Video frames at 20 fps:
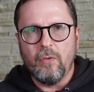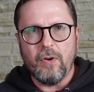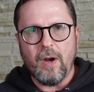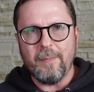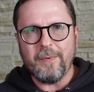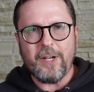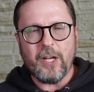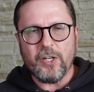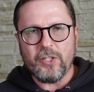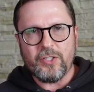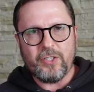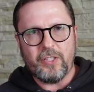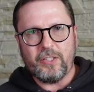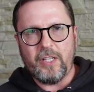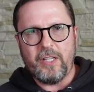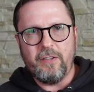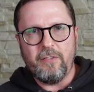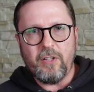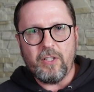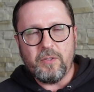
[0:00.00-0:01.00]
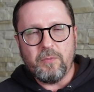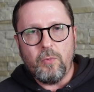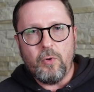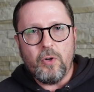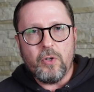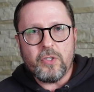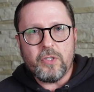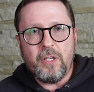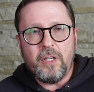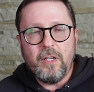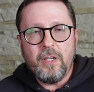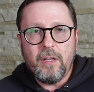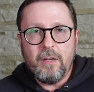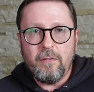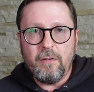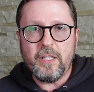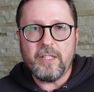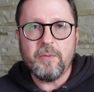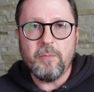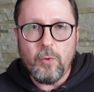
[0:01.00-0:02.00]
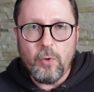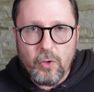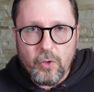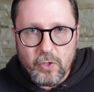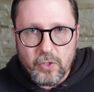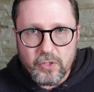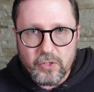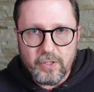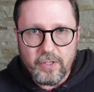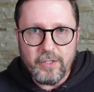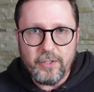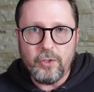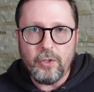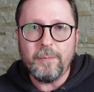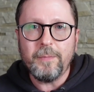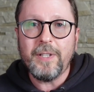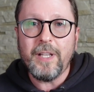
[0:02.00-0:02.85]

вам кажется это невозможно? Возможно. Идем